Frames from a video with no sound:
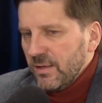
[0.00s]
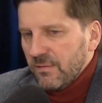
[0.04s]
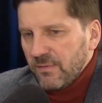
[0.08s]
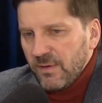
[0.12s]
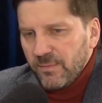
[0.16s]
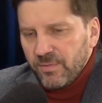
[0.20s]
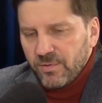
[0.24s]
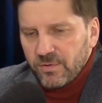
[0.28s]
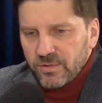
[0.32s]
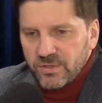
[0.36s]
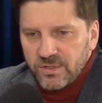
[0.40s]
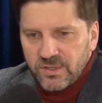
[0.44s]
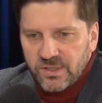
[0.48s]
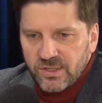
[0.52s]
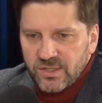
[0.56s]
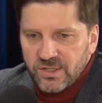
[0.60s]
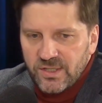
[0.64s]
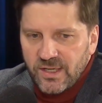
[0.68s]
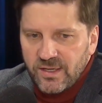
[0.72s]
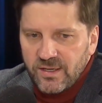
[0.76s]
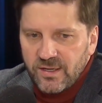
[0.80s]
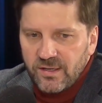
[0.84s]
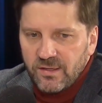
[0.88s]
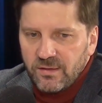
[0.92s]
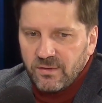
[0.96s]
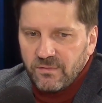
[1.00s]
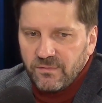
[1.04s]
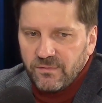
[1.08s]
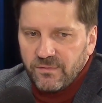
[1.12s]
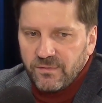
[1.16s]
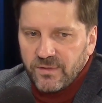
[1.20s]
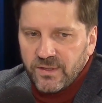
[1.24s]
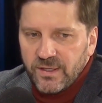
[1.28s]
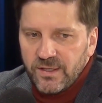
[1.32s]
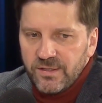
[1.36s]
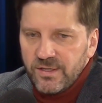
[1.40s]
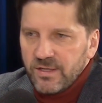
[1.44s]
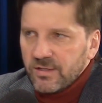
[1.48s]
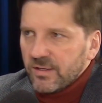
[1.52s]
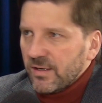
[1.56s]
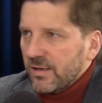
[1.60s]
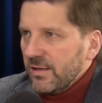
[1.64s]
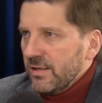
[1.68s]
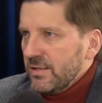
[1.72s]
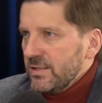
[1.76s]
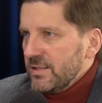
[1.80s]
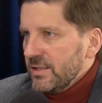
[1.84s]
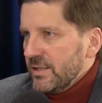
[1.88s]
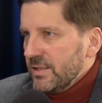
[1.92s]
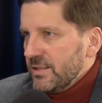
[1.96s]
Вопрос лишь стоял в
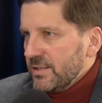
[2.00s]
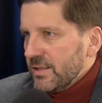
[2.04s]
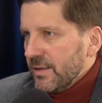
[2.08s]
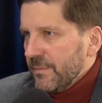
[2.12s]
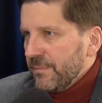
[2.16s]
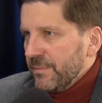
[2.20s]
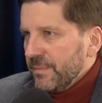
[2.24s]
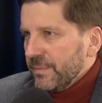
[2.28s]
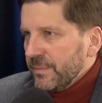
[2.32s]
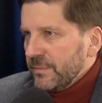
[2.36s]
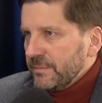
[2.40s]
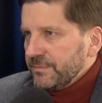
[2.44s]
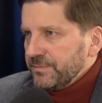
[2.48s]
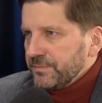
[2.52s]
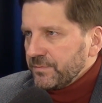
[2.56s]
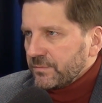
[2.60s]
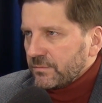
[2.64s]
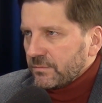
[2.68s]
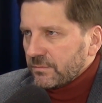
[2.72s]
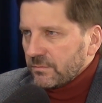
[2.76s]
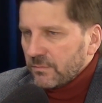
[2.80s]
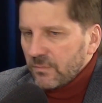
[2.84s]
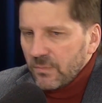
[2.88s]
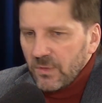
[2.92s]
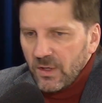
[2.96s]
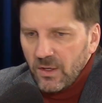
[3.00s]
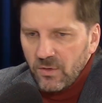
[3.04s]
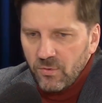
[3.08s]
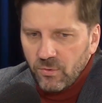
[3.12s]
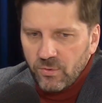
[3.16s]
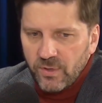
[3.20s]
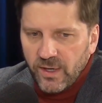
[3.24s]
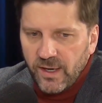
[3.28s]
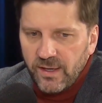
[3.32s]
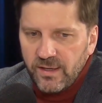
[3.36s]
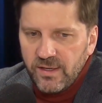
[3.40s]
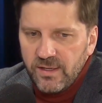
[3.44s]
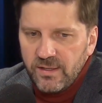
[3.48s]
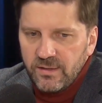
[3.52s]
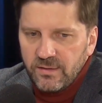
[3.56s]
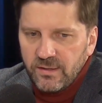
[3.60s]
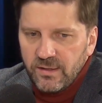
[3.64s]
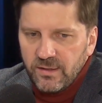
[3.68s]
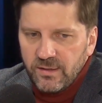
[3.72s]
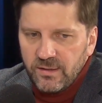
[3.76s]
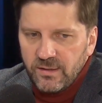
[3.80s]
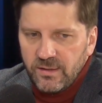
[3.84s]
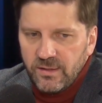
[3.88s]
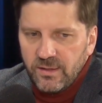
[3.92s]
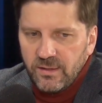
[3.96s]
нейтралитете
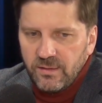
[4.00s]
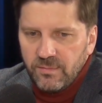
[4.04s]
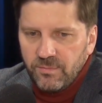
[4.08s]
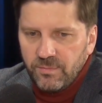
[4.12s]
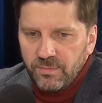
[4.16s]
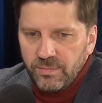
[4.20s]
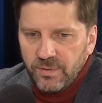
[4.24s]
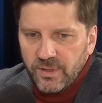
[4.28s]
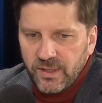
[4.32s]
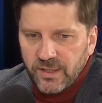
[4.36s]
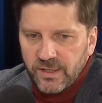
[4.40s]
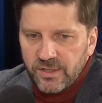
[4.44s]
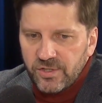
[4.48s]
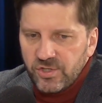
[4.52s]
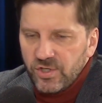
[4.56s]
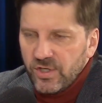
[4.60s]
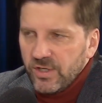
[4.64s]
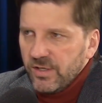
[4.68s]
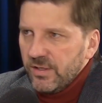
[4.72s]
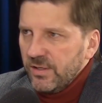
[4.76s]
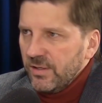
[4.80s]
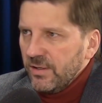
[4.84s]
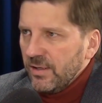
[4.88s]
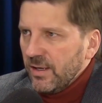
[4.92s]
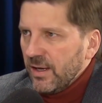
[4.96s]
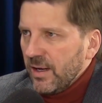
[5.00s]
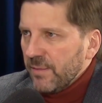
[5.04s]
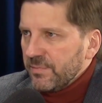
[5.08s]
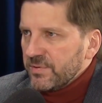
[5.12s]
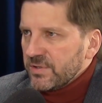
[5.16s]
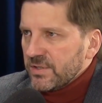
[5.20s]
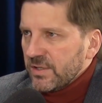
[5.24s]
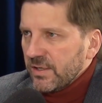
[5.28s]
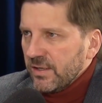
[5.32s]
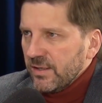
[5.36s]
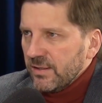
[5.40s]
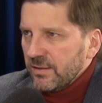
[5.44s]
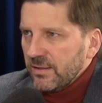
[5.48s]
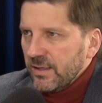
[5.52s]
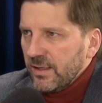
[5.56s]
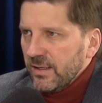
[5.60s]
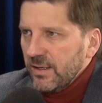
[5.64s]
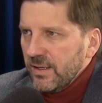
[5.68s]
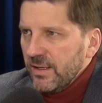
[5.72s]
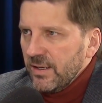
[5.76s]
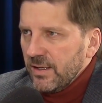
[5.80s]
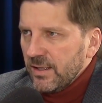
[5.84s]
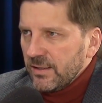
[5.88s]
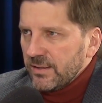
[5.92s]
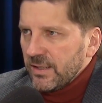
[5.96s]
Украины и прекращении обстрела
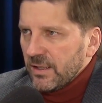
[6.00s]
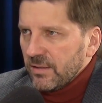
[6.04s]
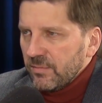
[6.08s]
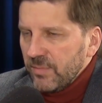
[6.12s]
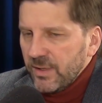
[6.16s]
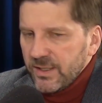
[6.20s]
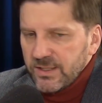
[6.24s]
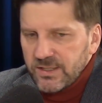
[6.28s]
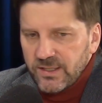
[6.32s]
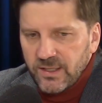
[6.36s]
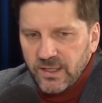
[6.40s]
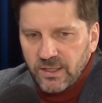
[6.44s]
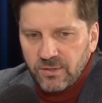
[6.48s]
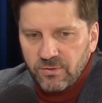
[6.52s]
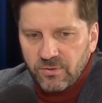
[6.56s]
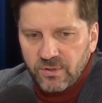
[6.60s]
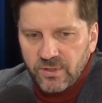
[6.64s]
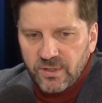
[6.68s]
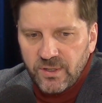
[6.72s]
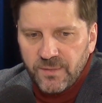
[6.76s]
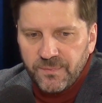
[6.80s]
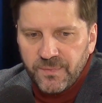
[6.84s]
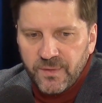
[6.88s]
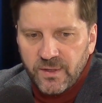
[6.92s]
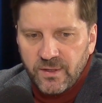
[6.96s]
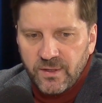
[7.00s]
Донбасса, который